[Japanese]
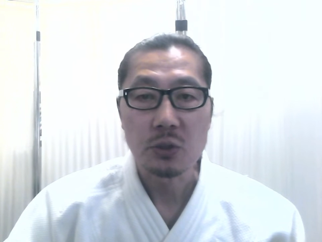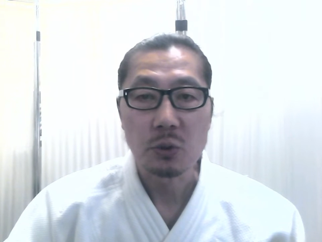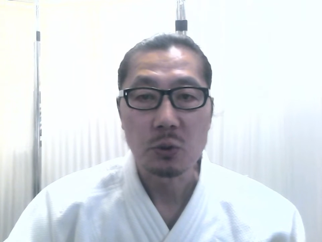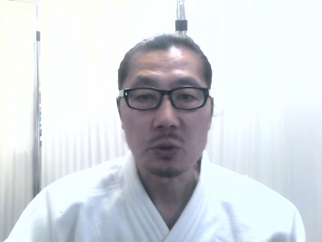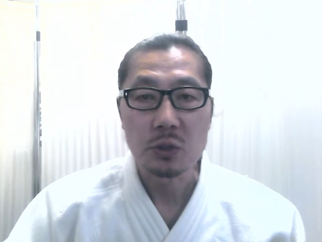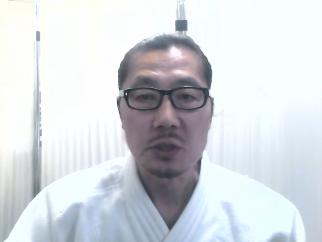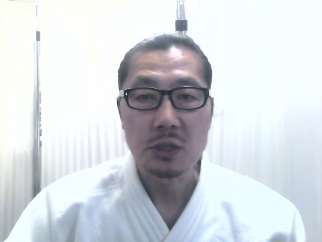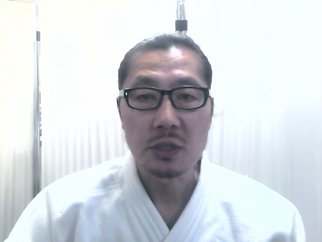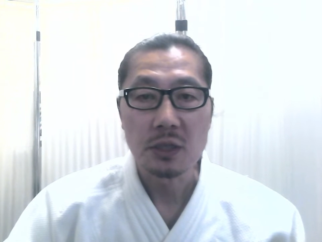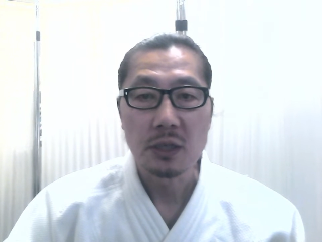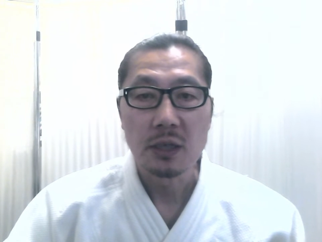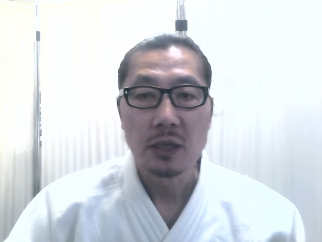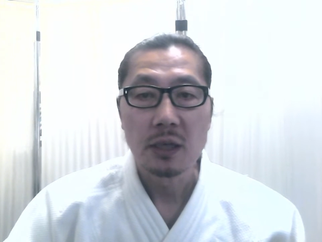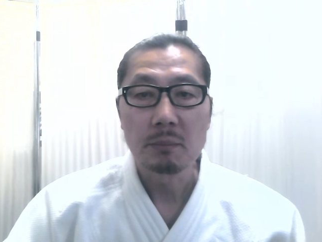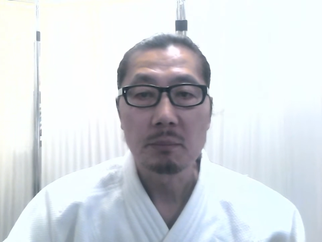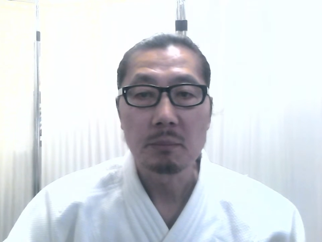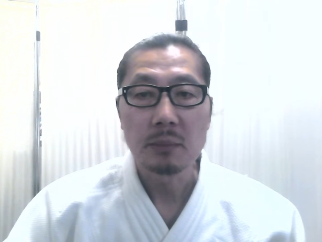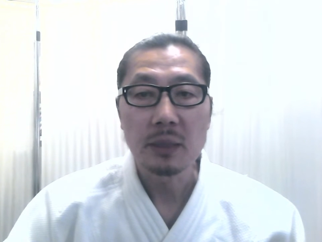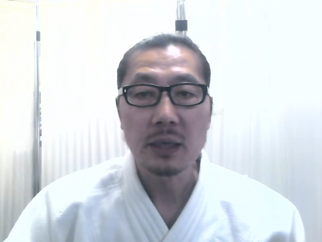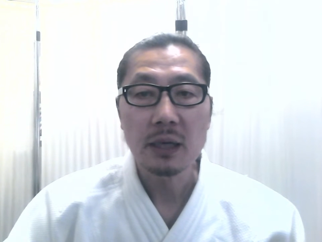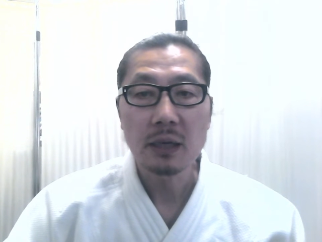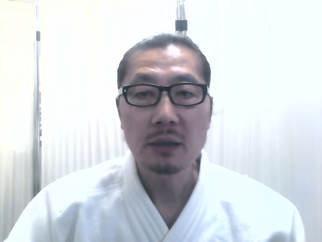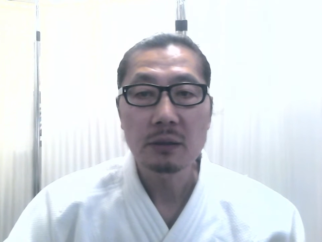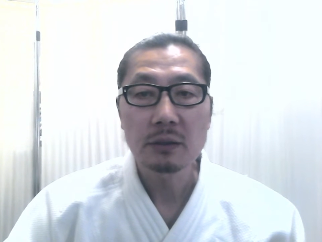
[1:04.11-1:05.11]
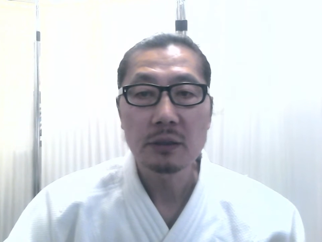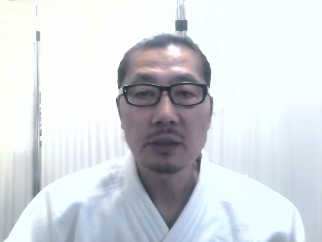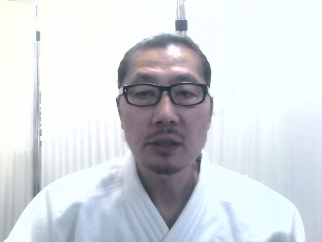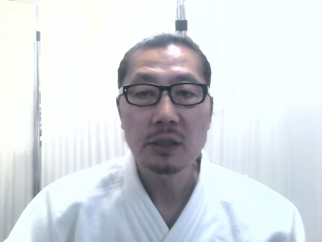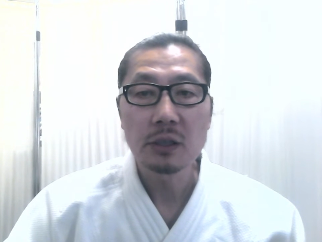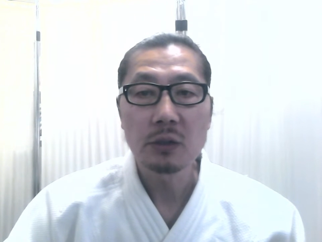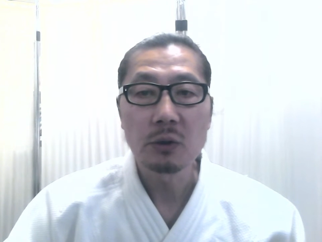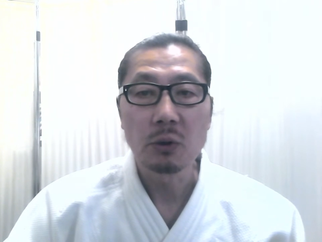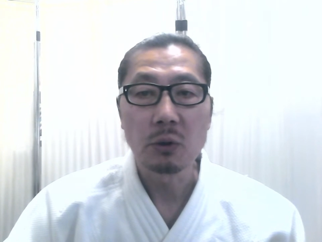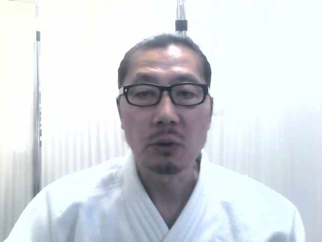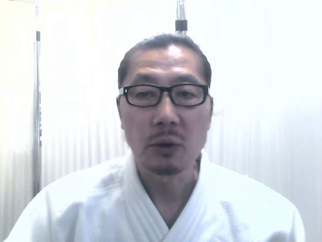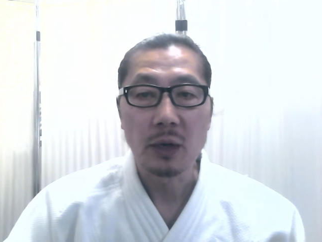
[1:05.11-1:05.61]
生じ味覚
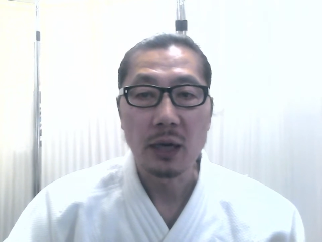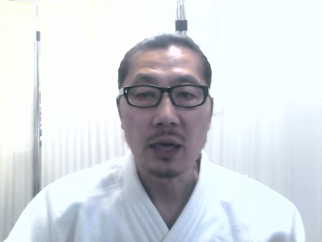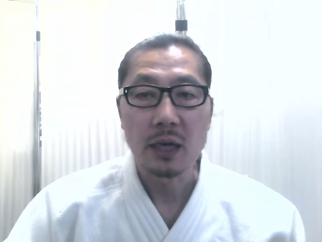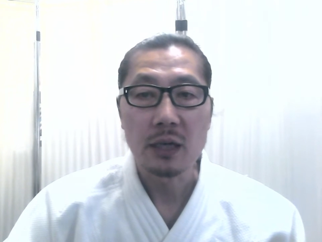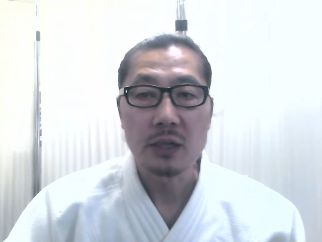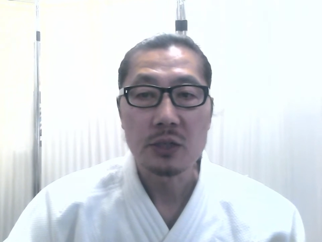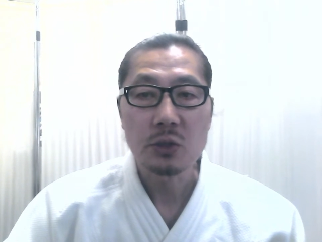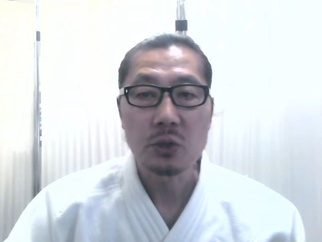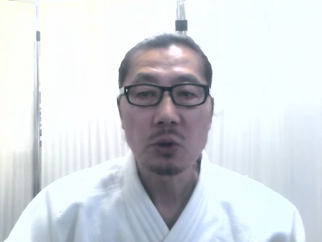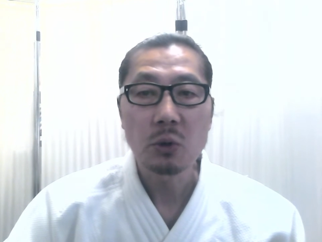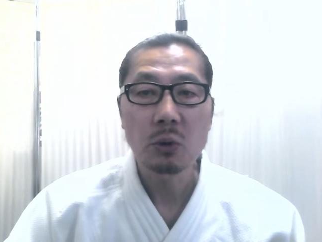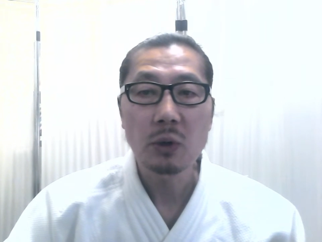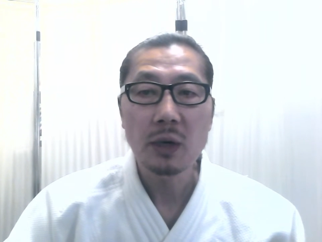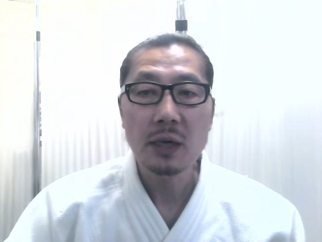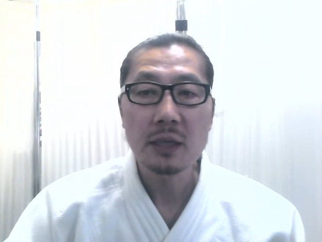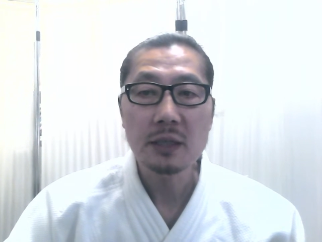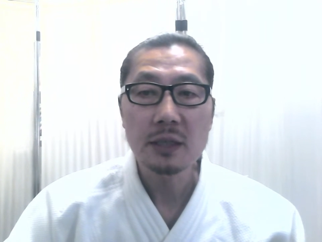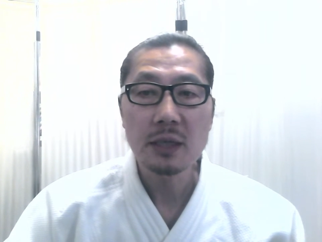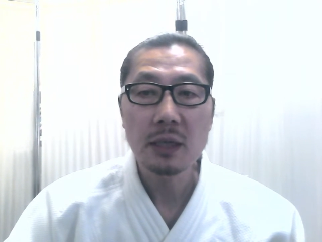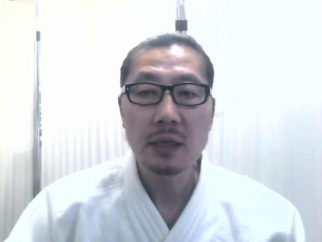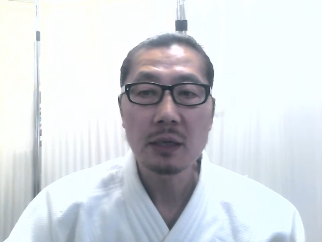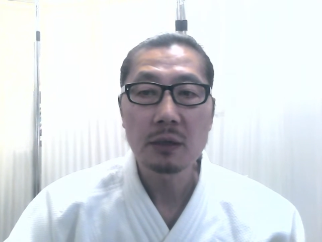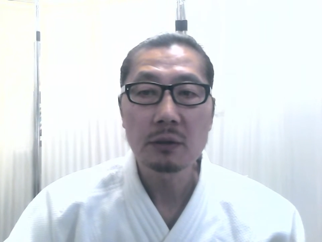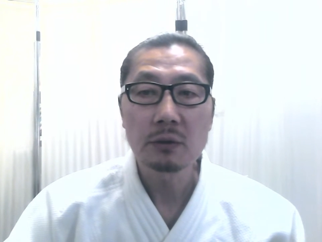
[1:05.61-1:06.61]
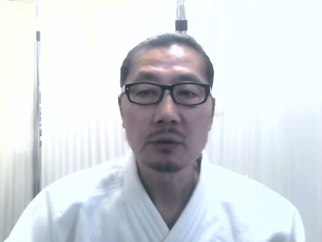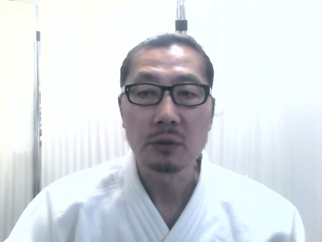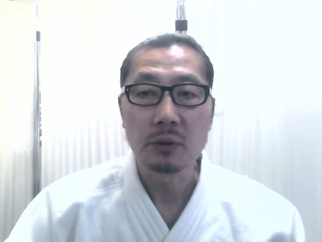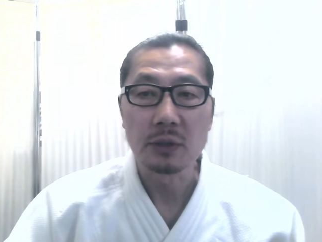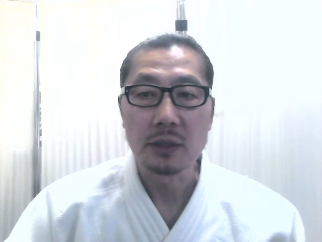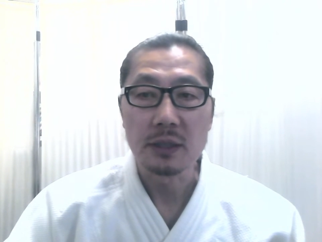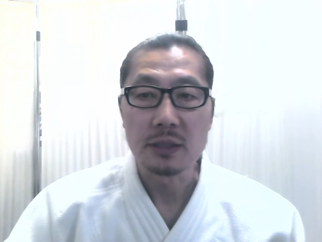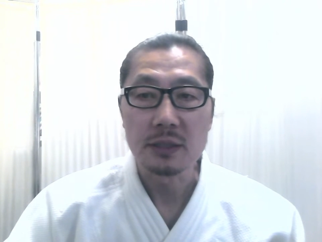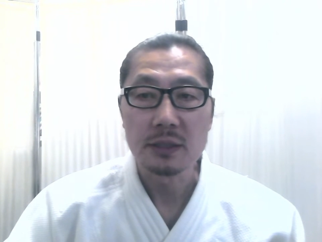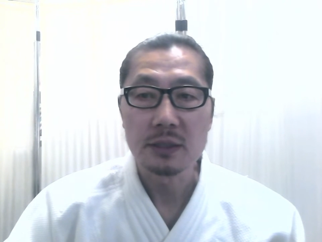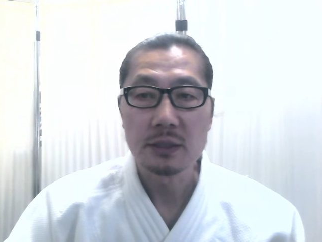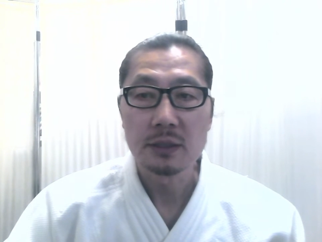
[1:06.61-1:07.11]
機能が障害されるの
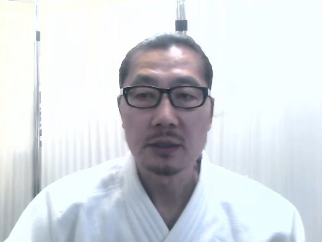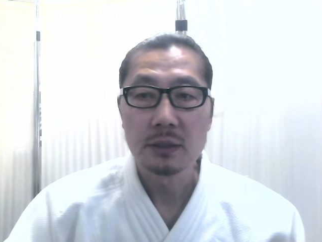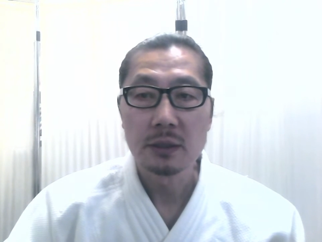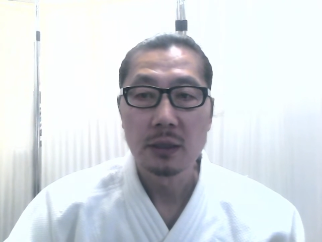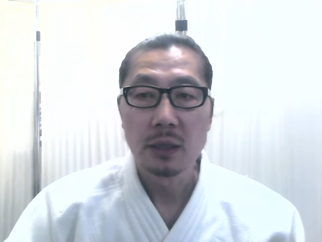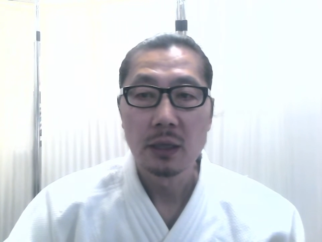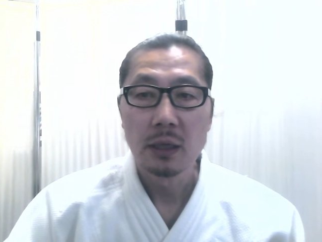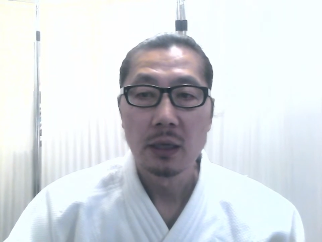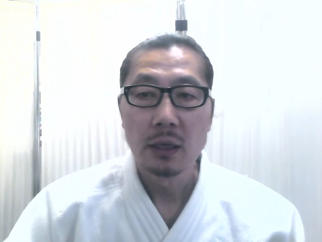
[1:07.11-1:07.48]
です